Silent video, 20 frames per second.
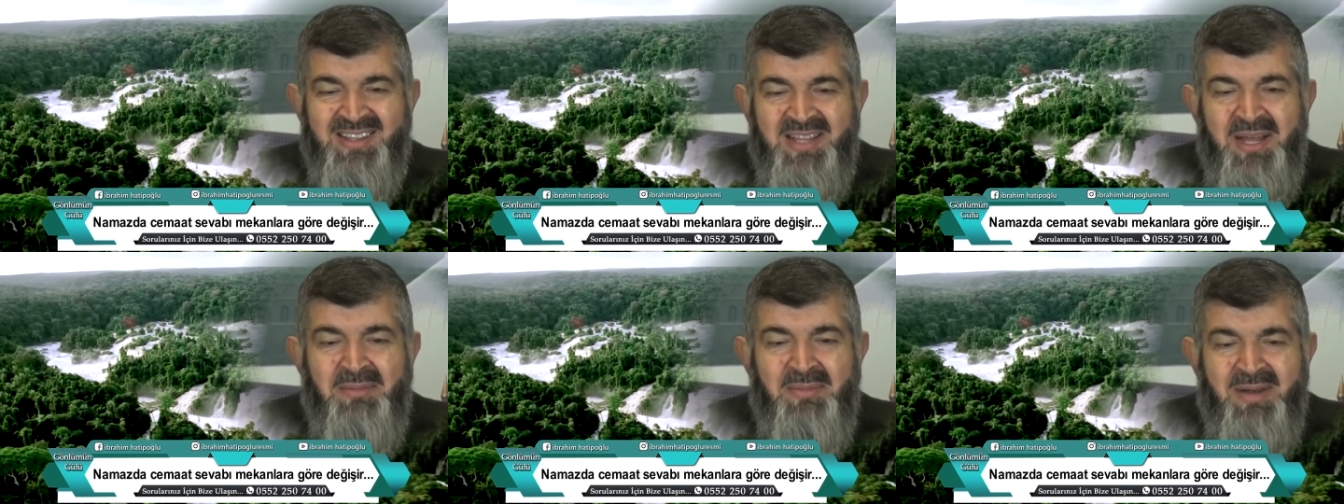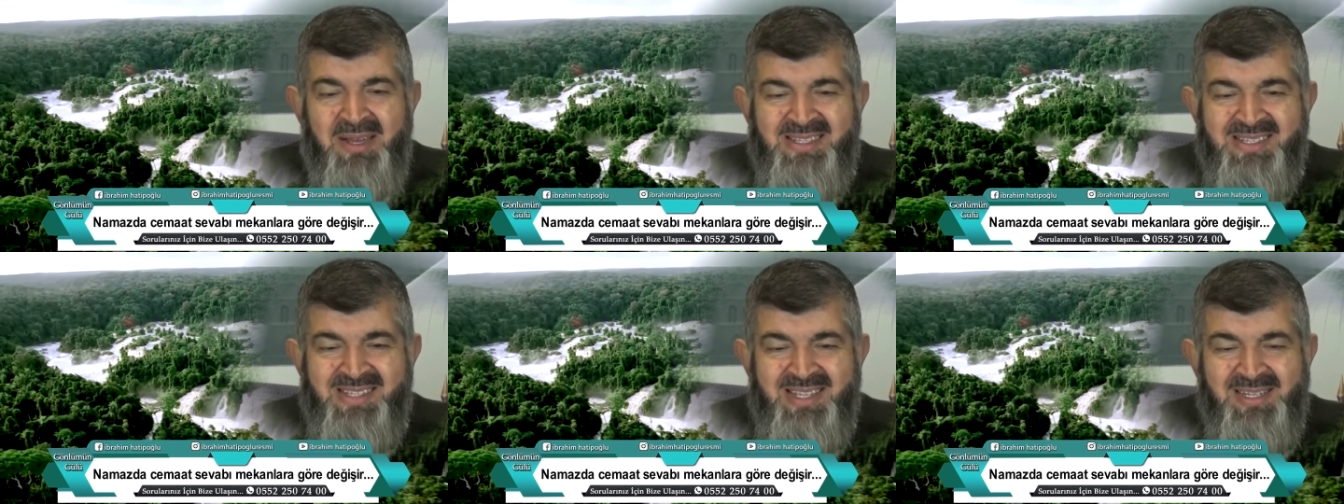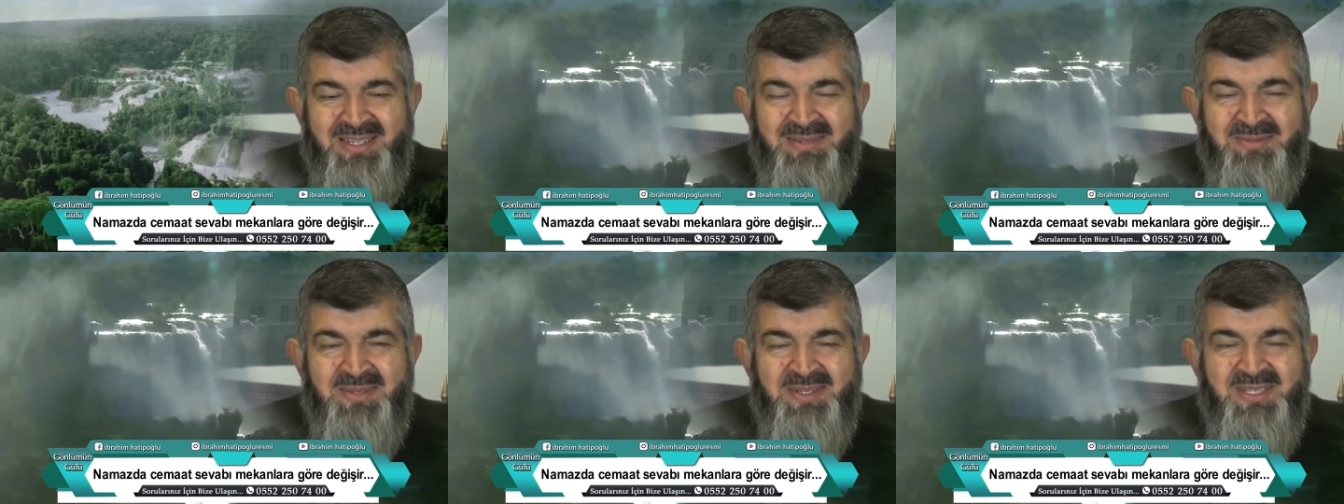
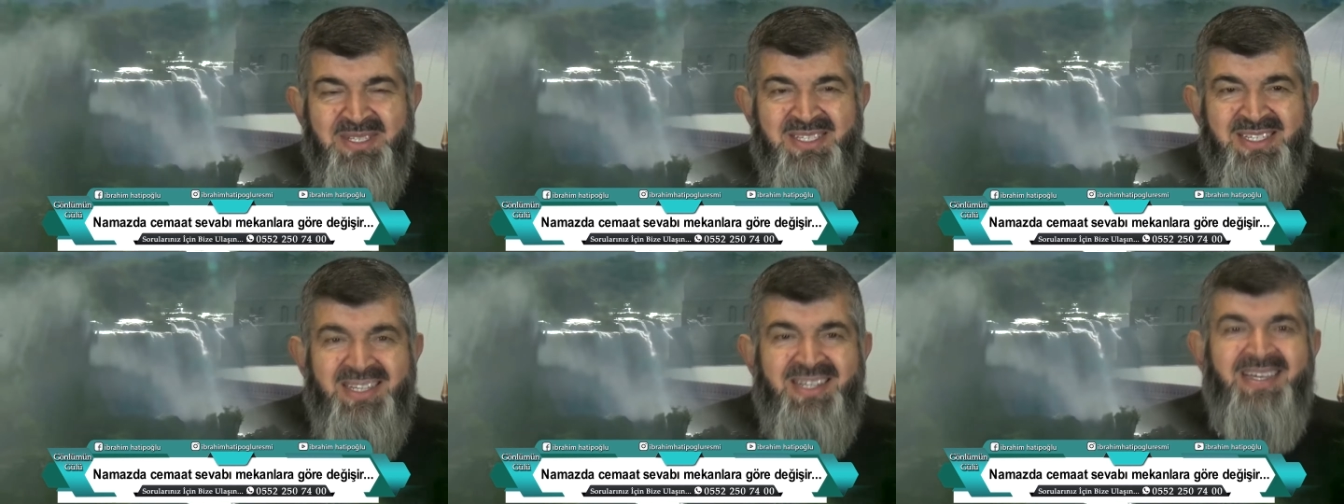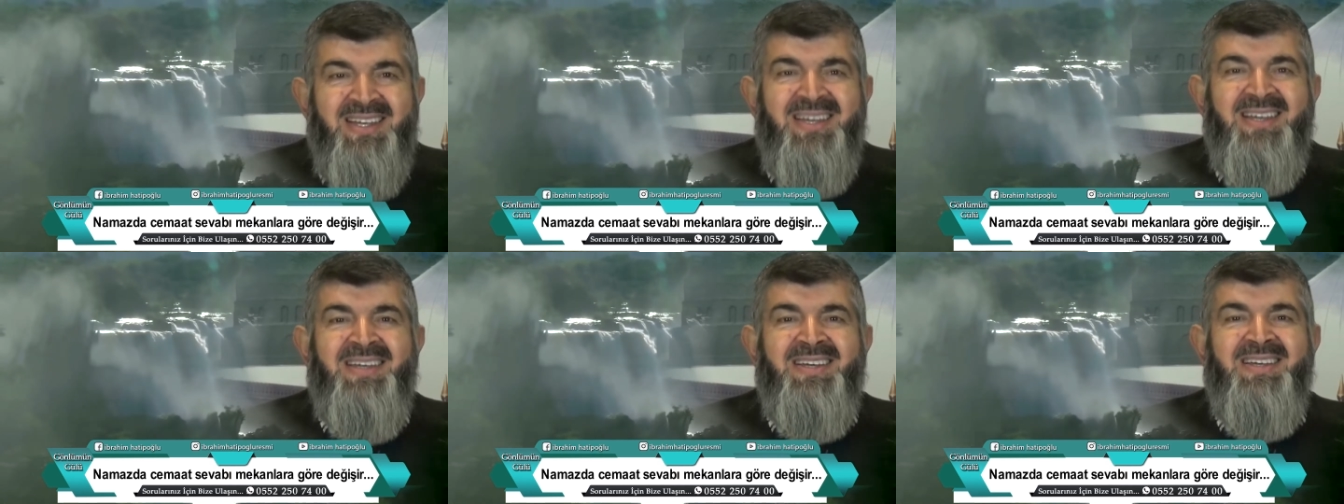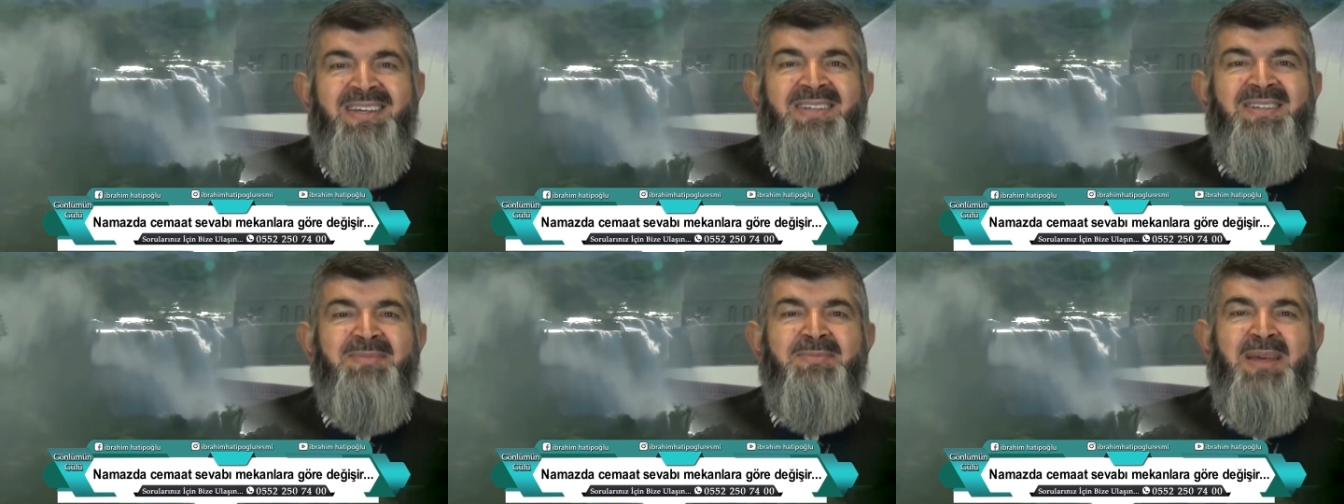Namazlarımızı
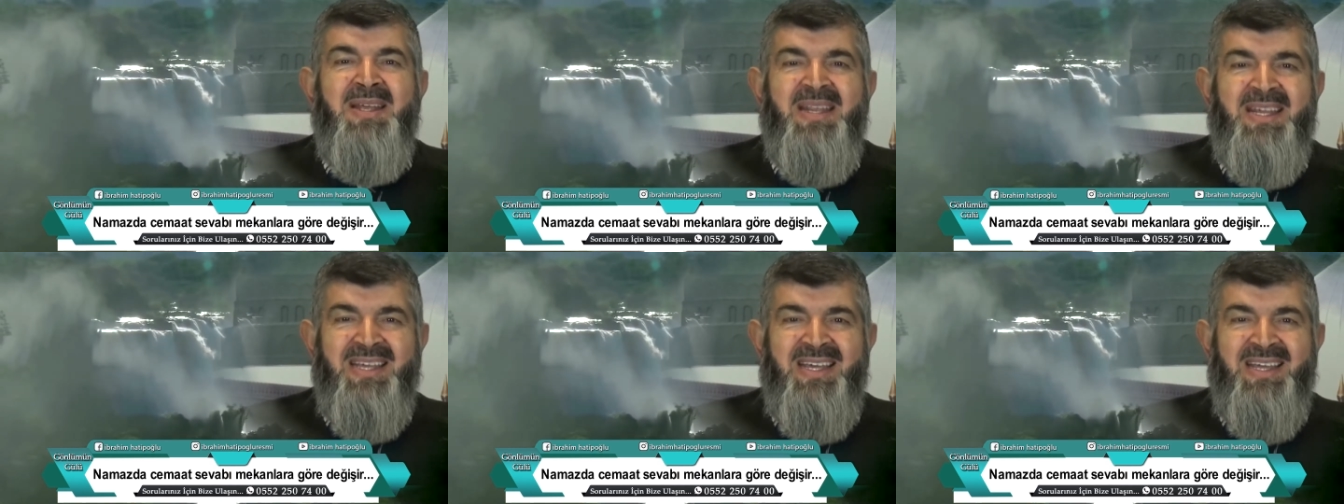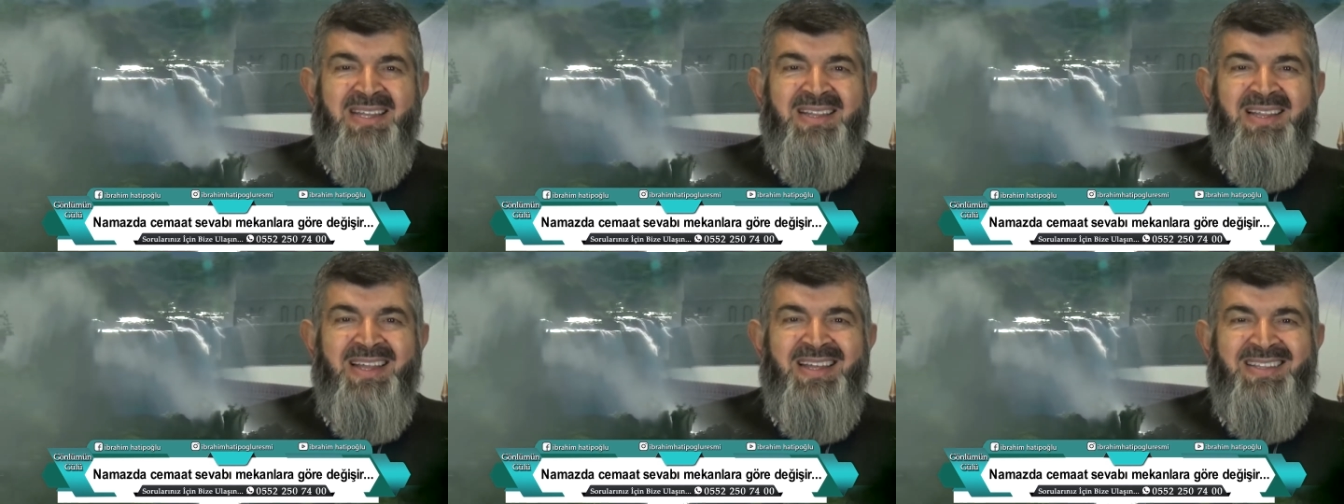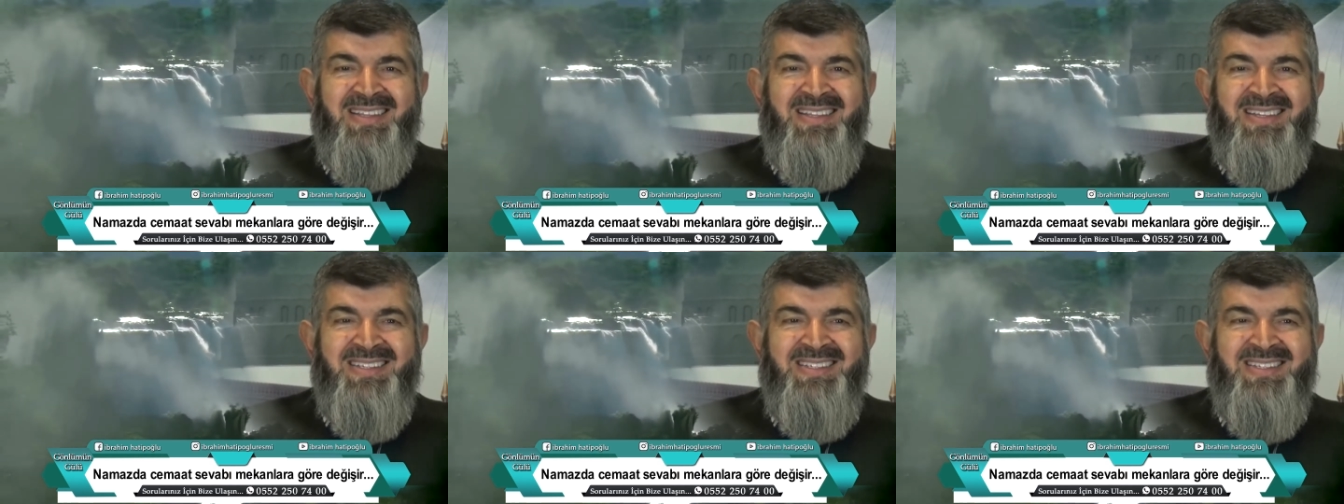
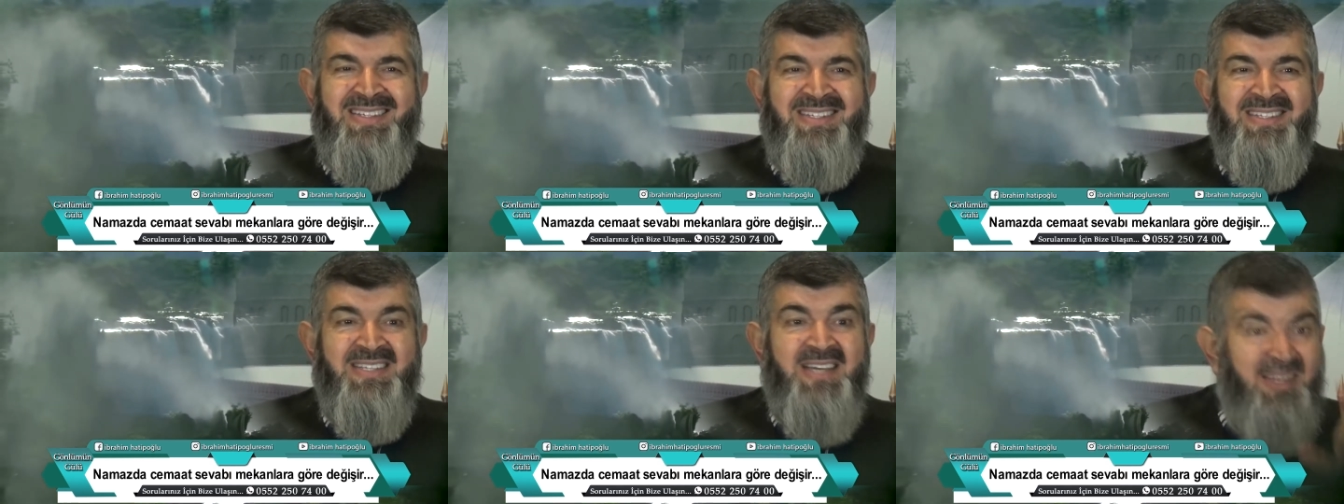bereketlendirsin.